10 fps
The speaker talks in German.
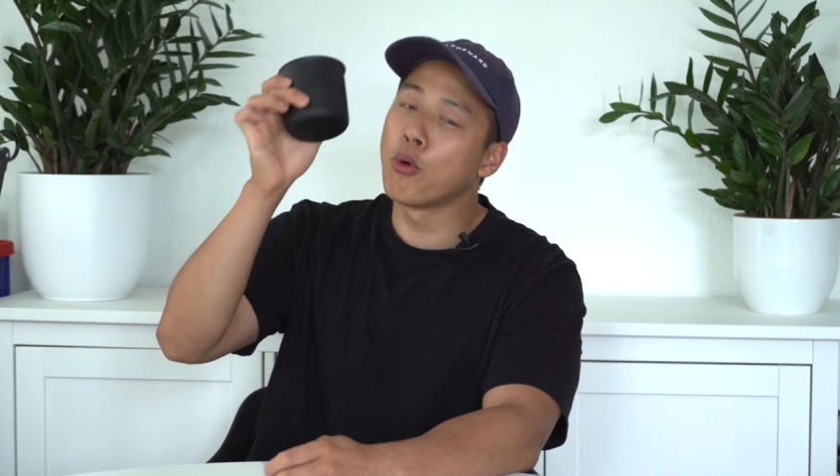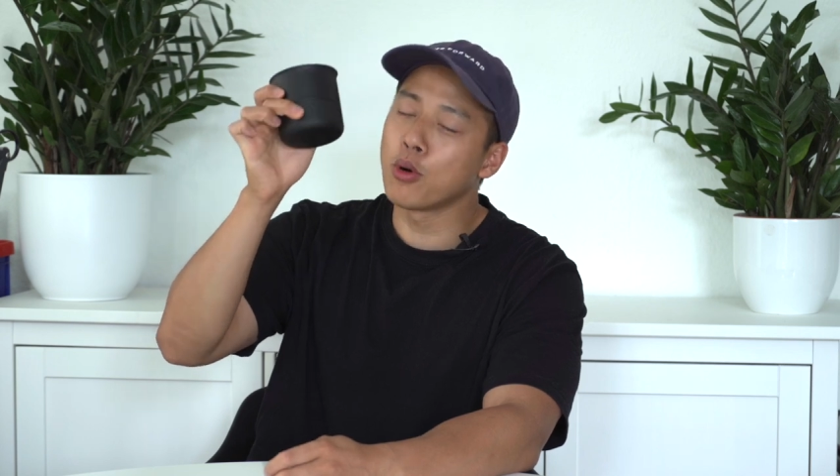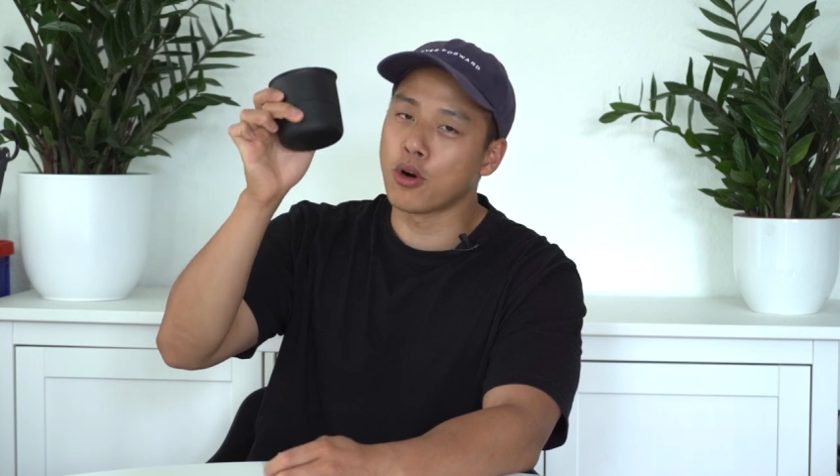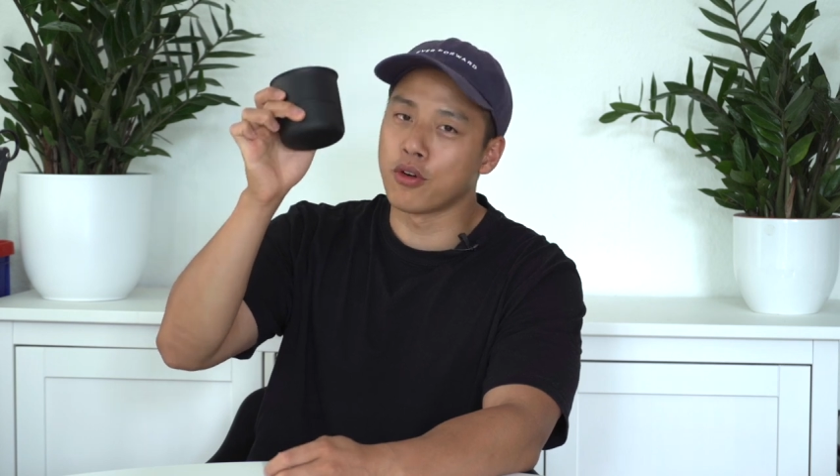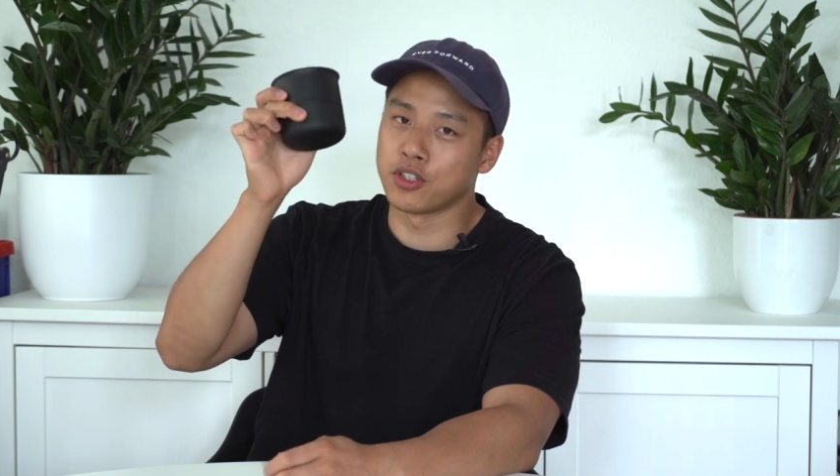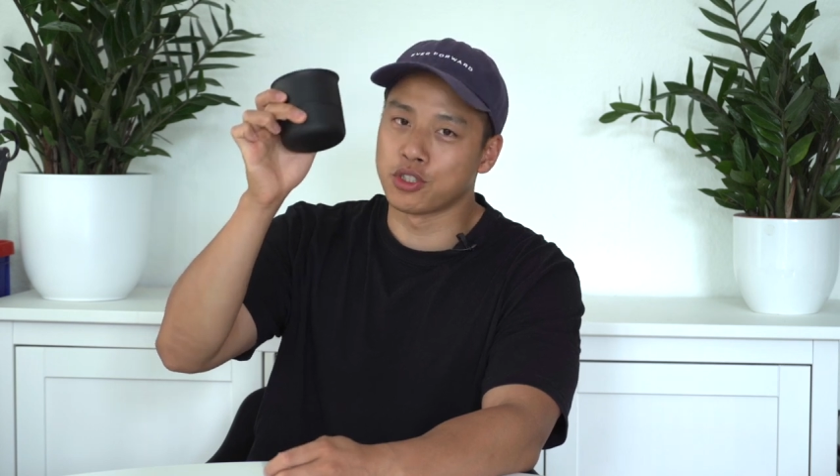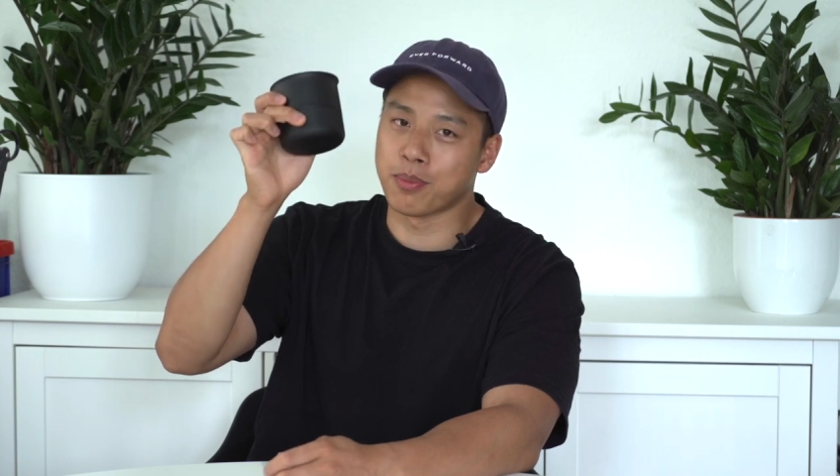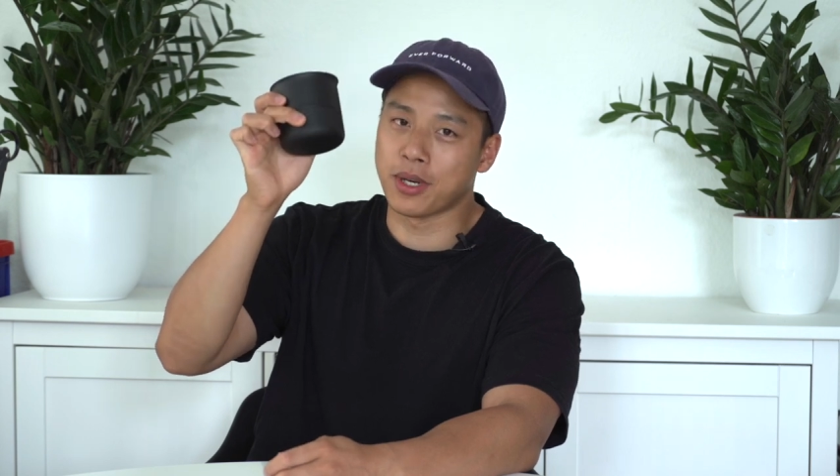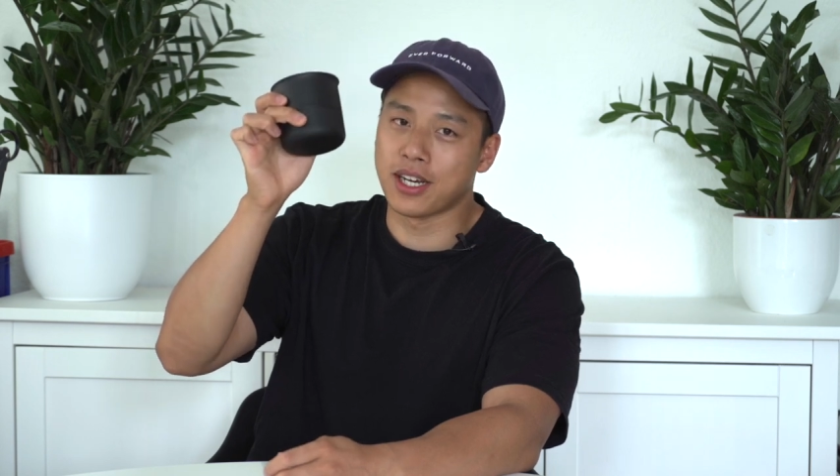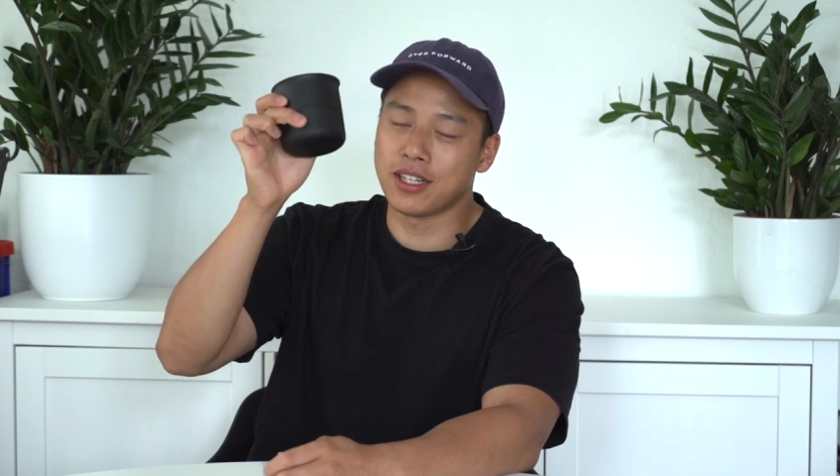Pour Over
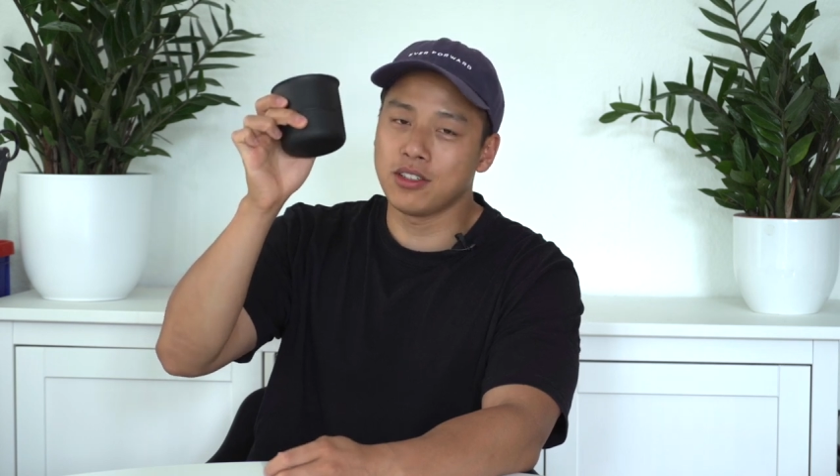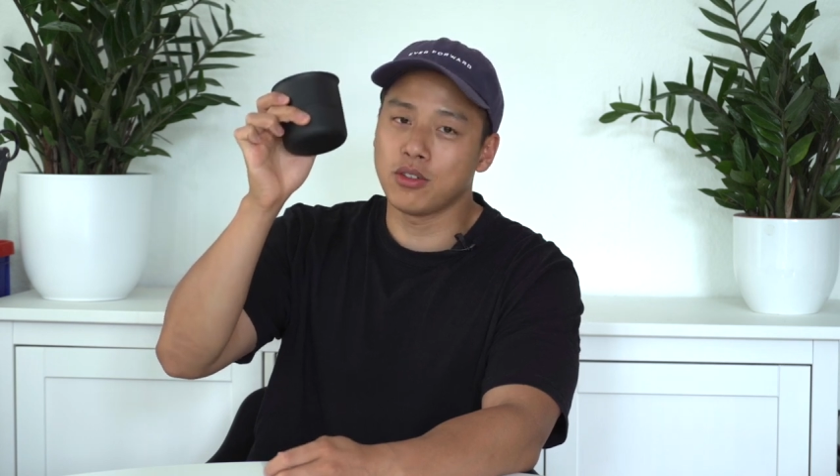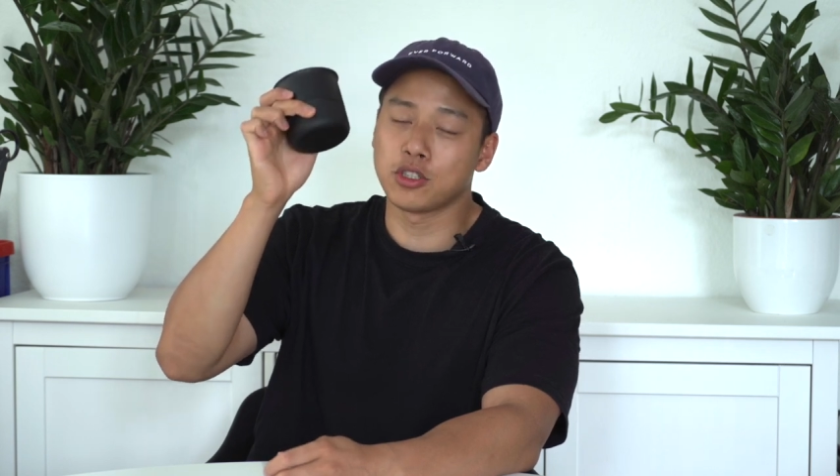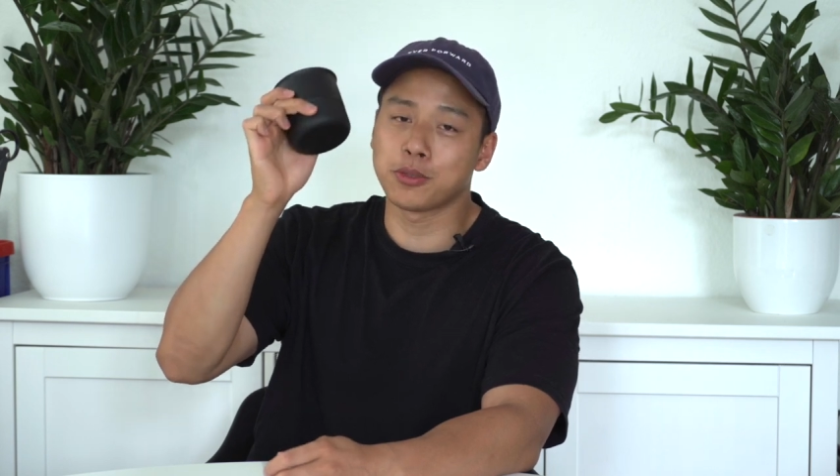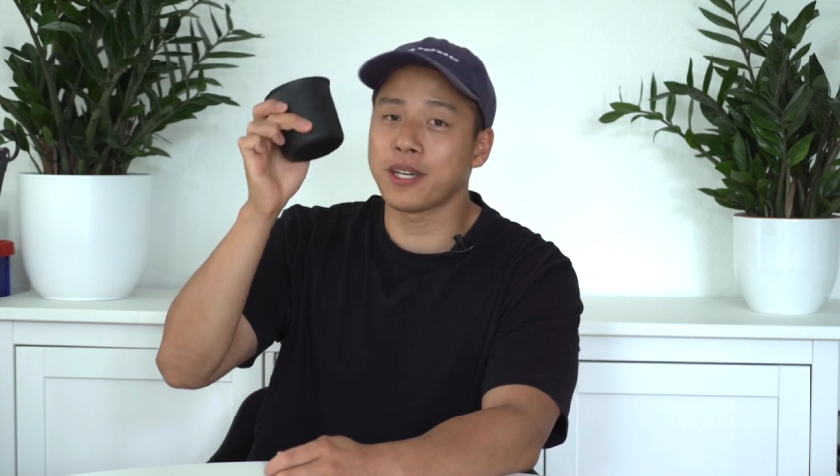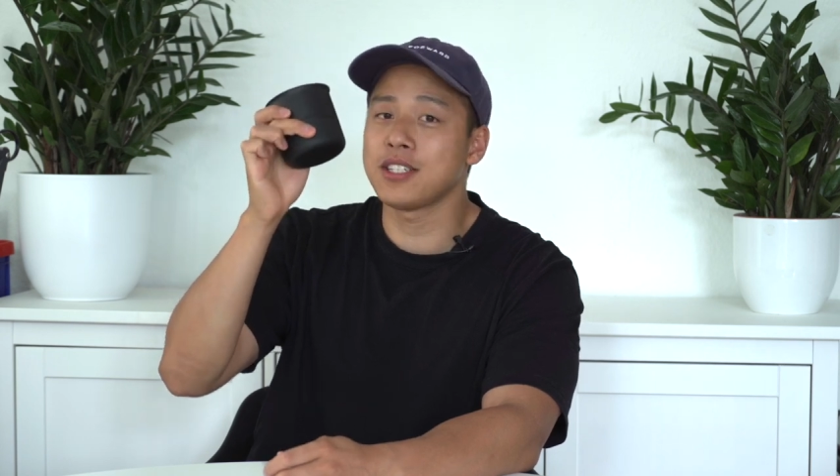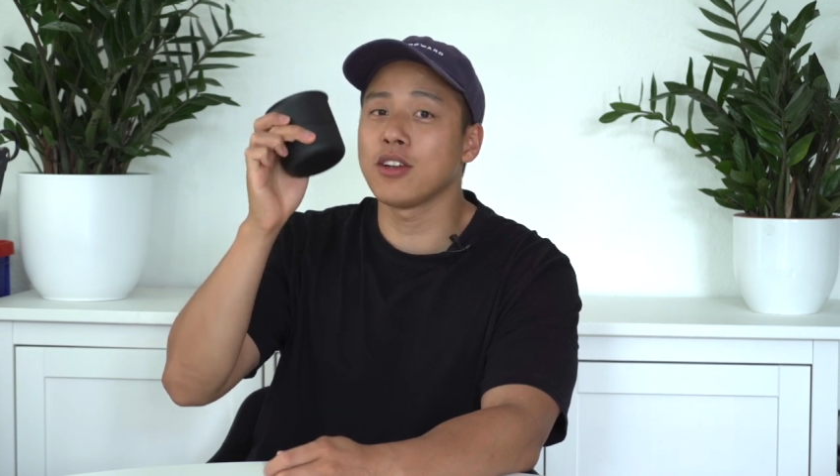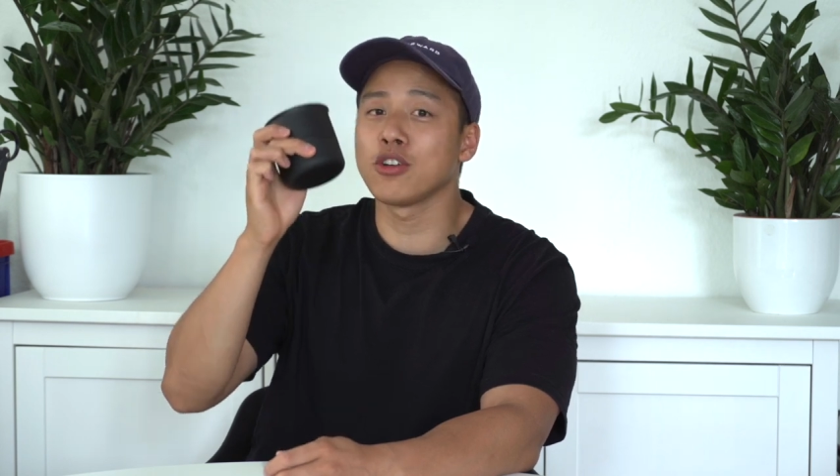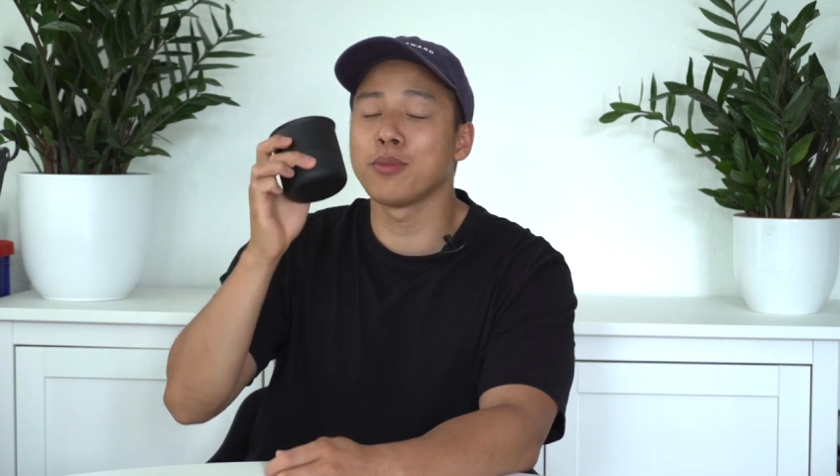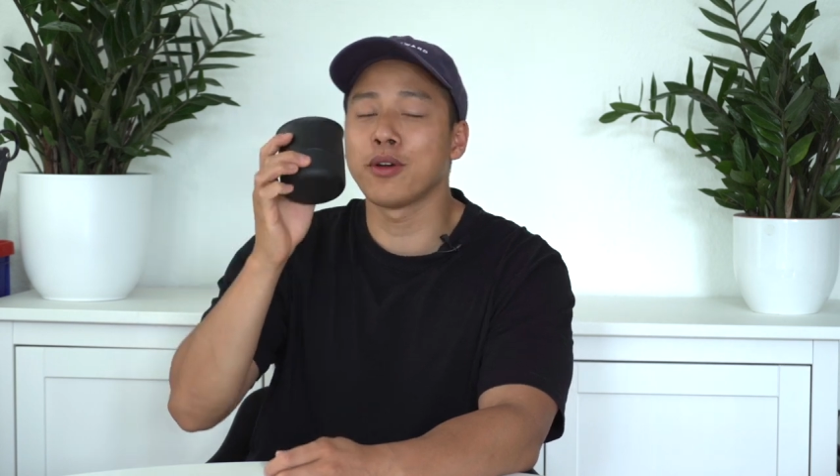Dripper an und
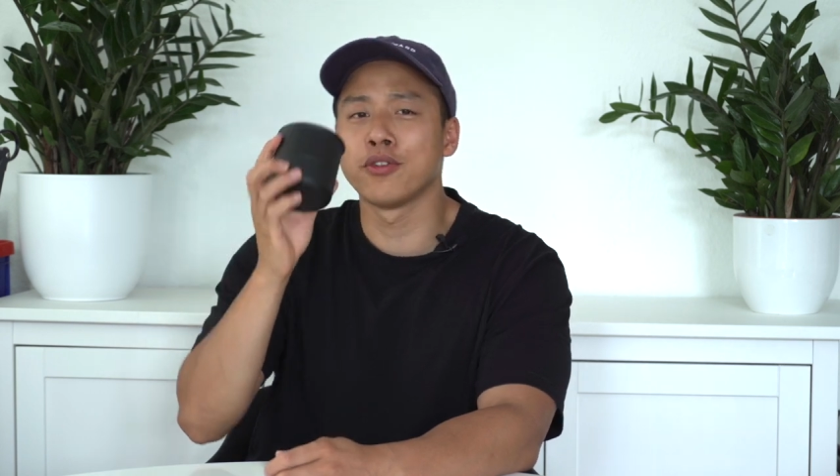sprechen darüber,